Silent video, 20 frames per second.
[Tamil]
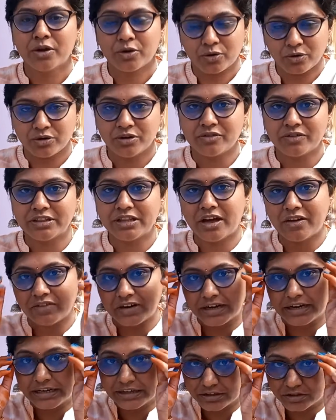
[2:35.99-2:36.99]
கொண்டு வந்து
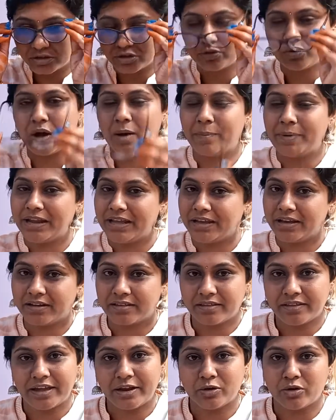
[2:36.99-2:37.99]
அவங்கள நிறுத்தணும்
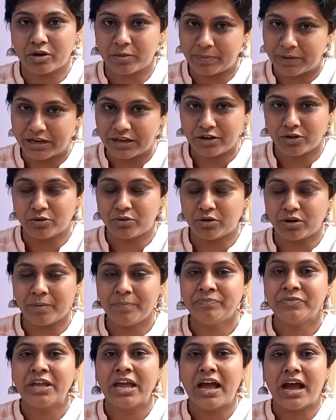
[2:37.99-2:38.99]
அப்படிங்கிறது தான் எங்களோட பெரிய
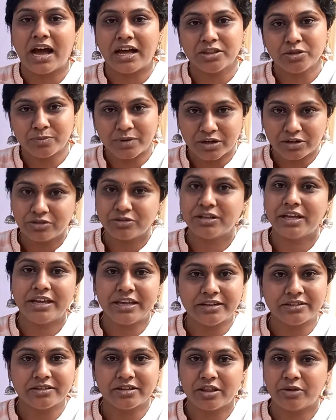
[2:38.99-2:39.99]
நோக்கம் அது மட்டும்தான்
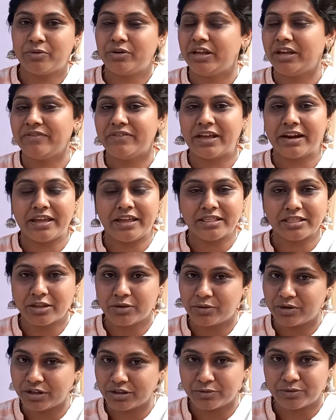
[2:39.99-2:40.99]
இருந்ததே ஒழிய வேறு எந்த
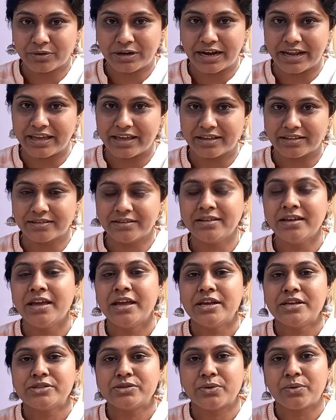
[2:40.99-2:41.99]
ஒரு இதுவும் கிடையாது
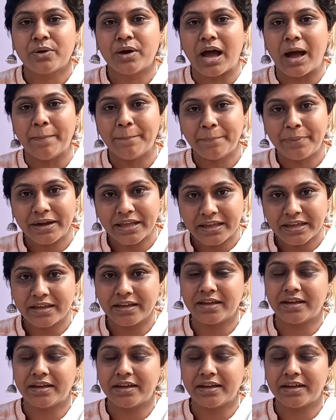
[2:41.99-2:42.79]
ஸோ அப்படி